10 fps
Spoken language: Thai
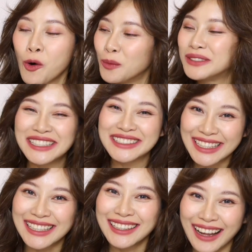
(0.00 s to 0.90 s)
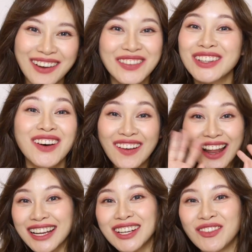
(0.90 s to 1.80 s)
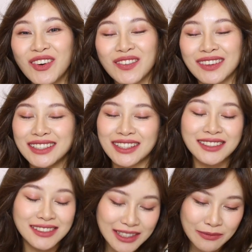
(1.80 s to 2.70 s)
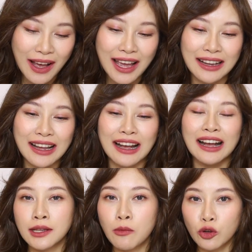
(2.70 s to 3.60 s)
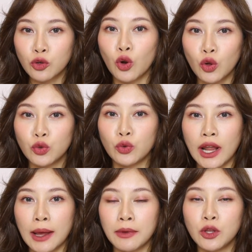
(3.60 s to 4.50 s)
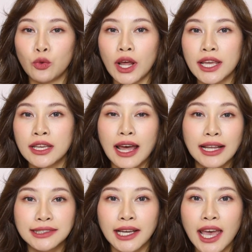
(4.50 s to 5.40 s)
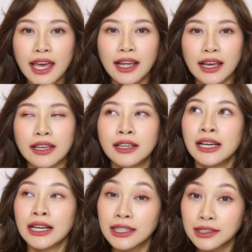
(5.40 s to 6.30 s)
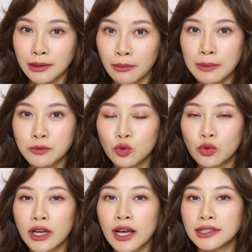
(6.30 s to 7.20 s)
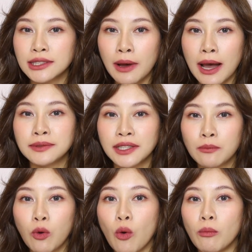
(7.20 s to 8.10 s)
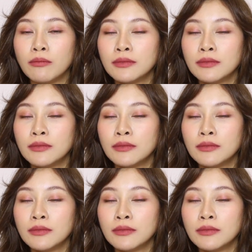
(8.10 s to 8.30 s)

คุ้มจริงๆนะไม่ต้องเข้าร้านทำผมเลยเนี่ยคือดีมากนะคะที่บอกอยู่ทนอยู่นานมันอยู่ได้นานสักแค่ไหนคือสำหรับจูนนะคะสภาพเส้นผม